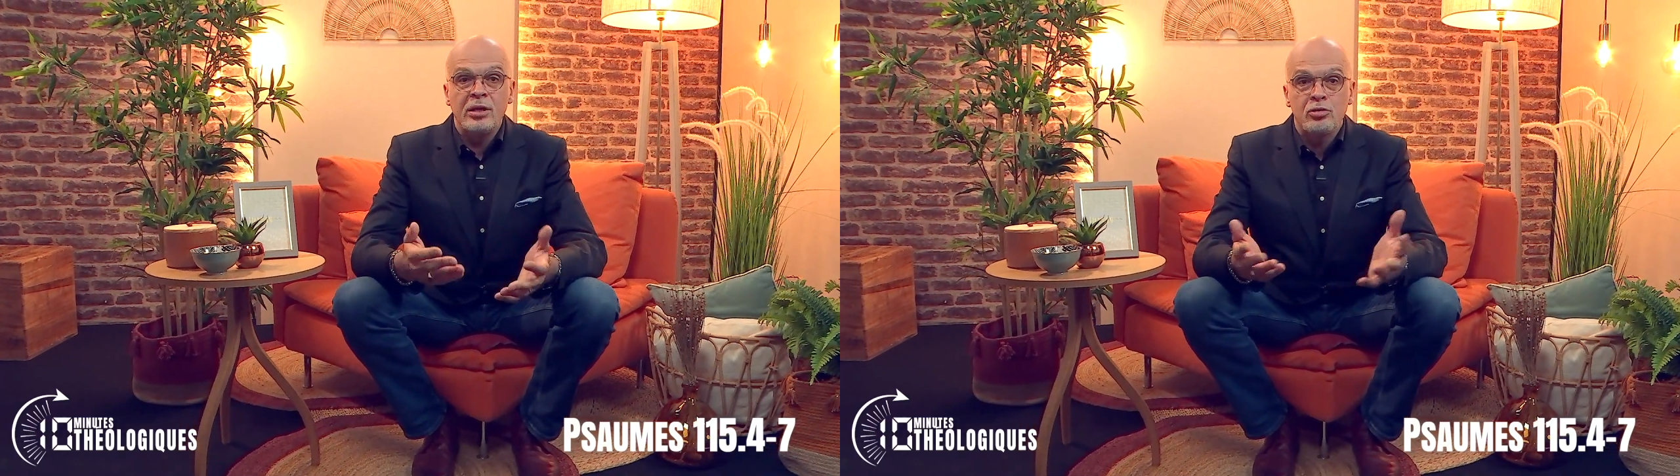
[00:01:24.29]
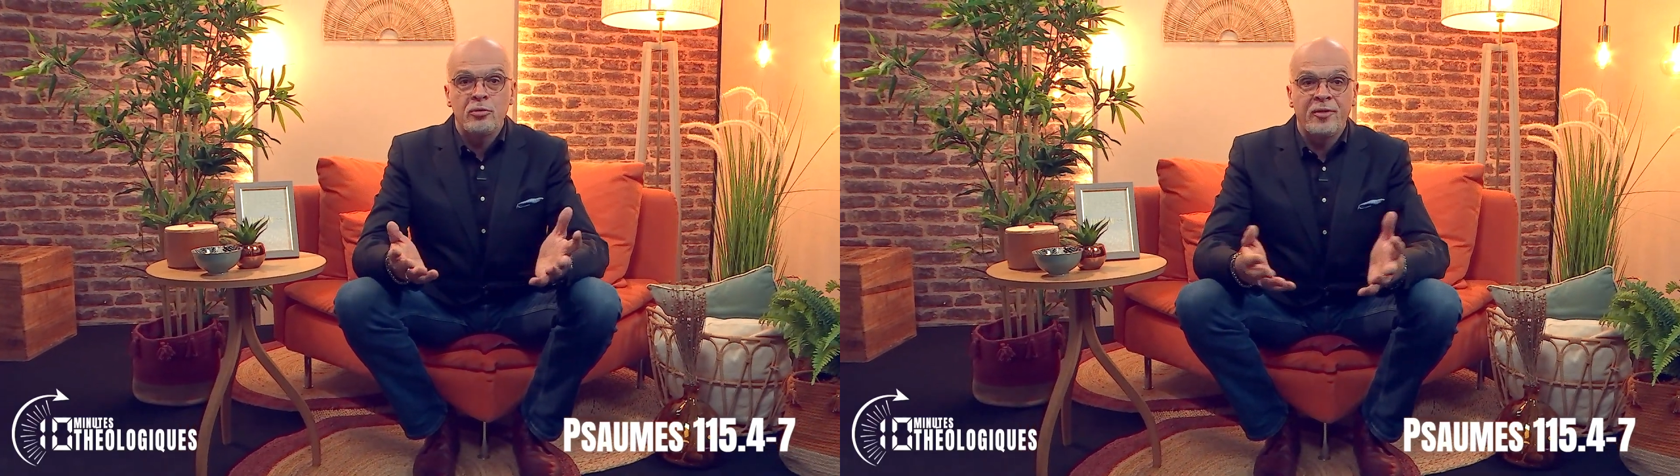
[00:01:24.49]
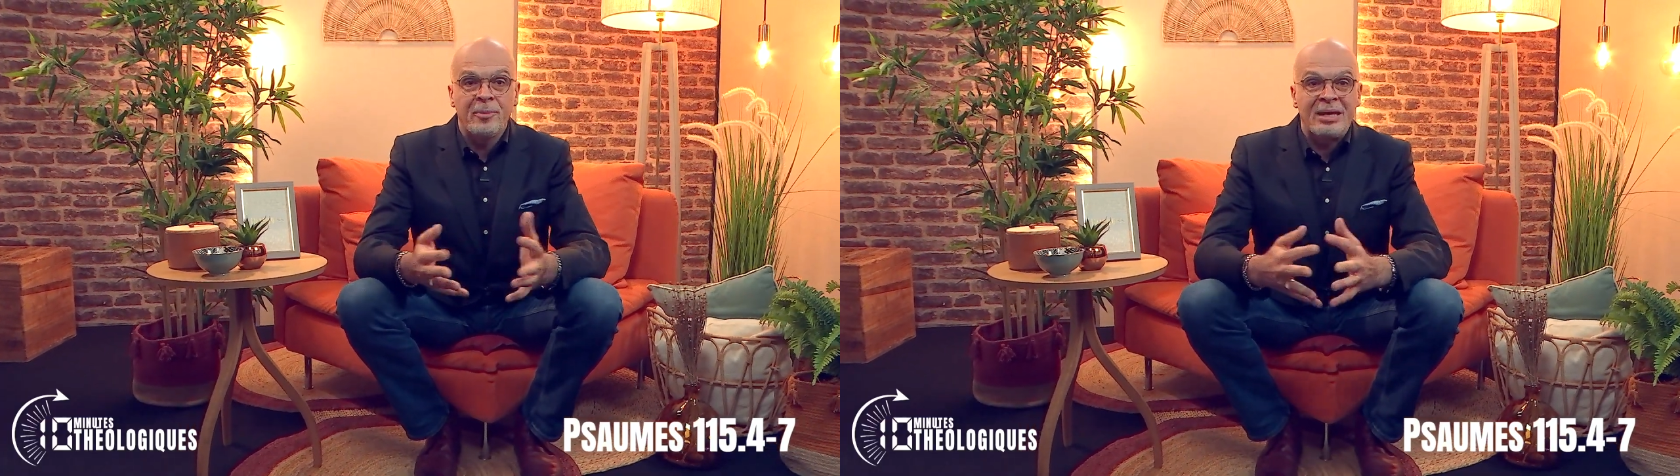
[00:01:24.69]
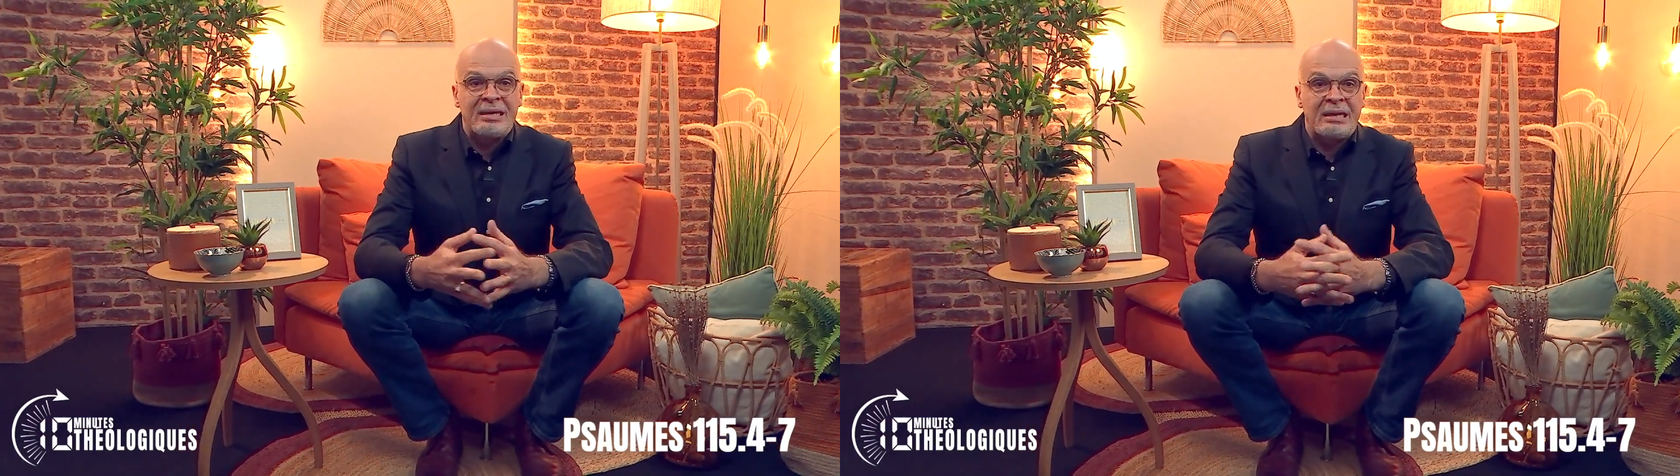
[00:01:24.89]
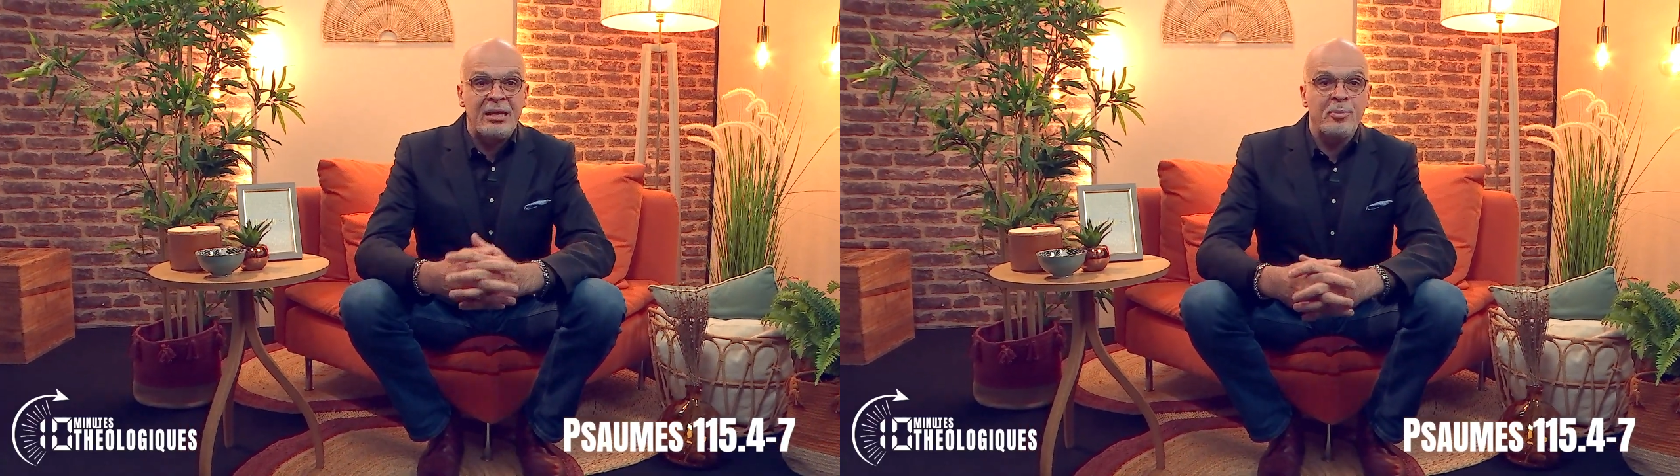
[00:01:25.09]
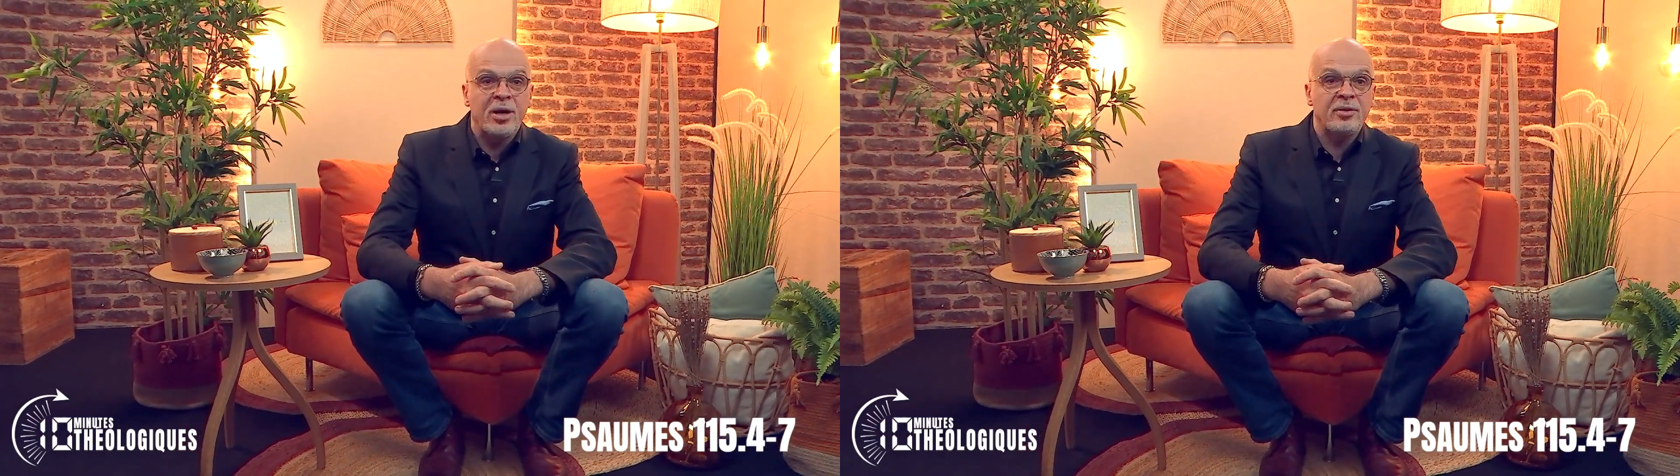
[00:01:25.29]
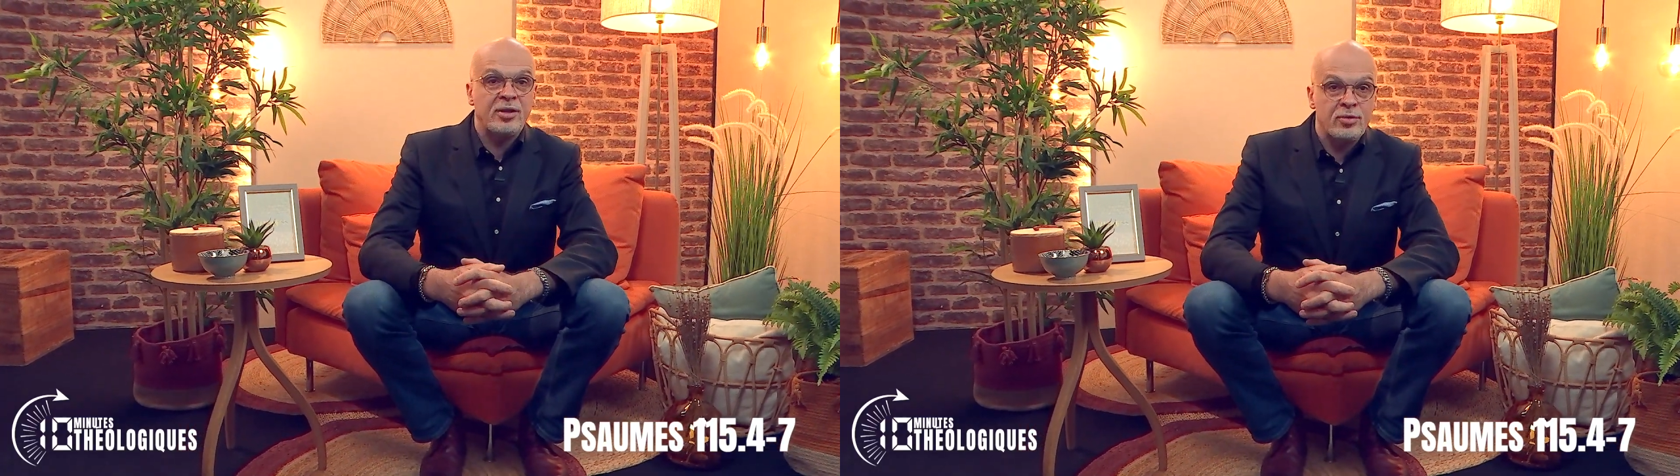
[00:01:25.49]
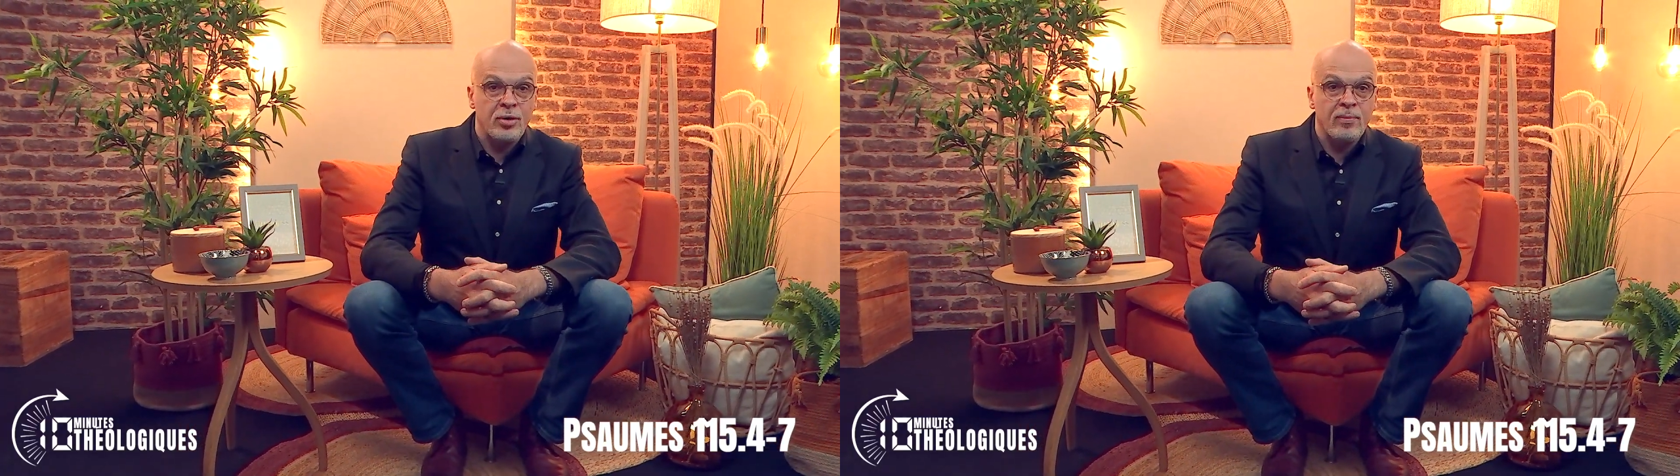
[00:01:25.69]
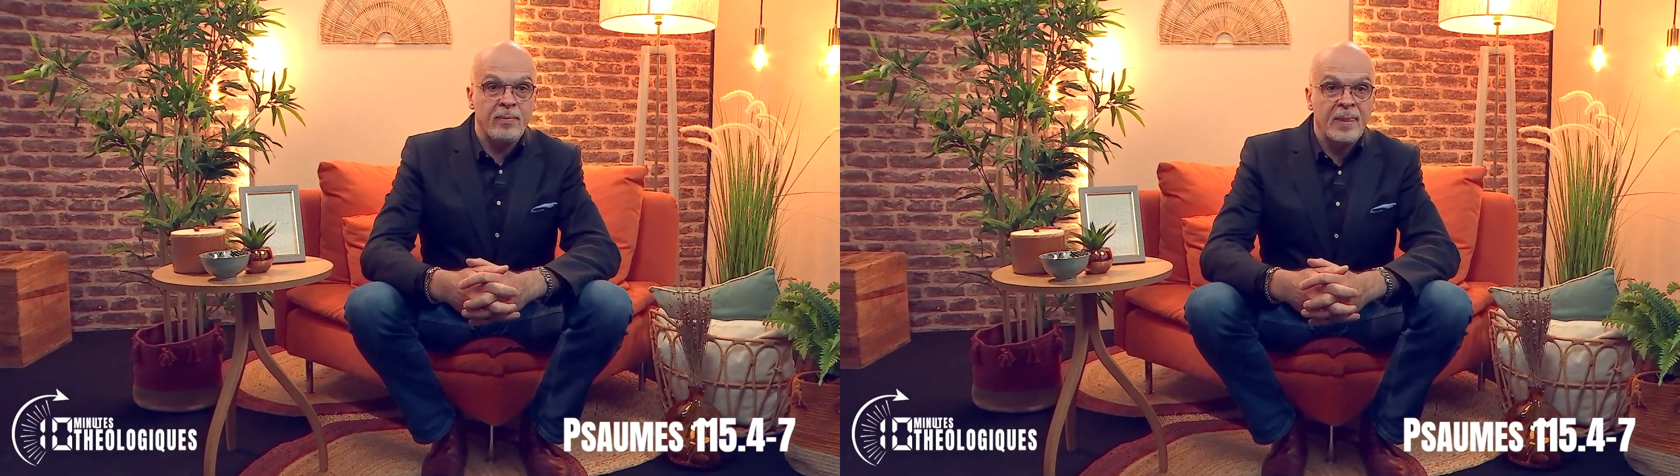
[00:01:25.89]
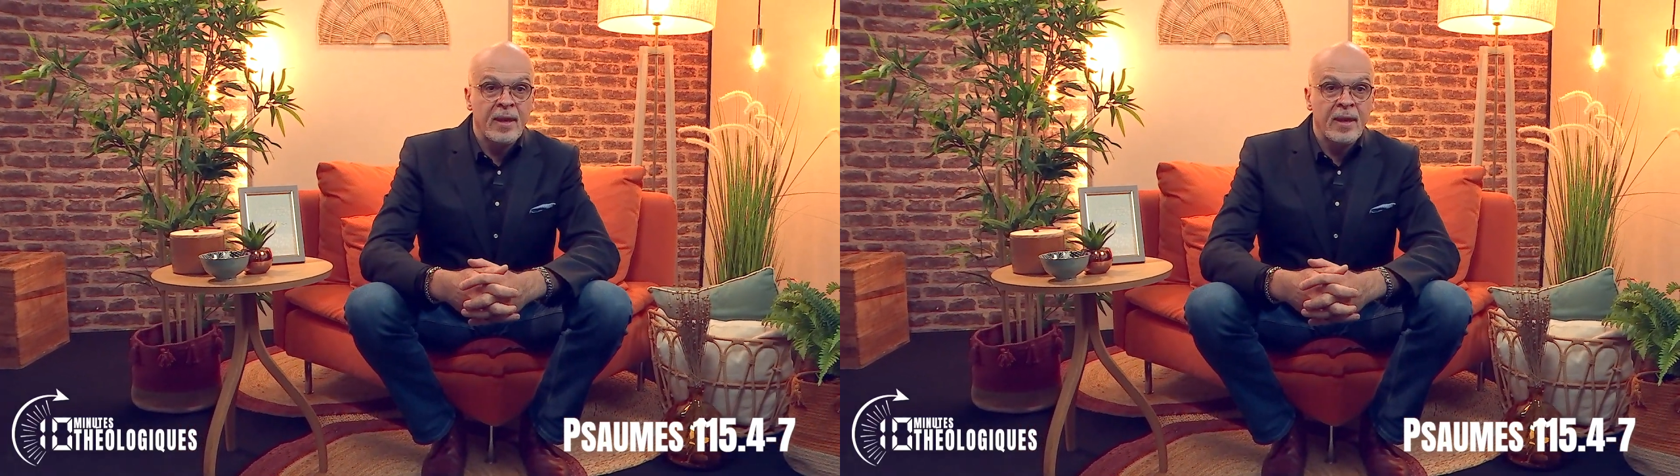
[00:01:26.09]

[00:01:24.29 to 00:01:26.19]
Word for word: ils sont fabriqués par des hommes.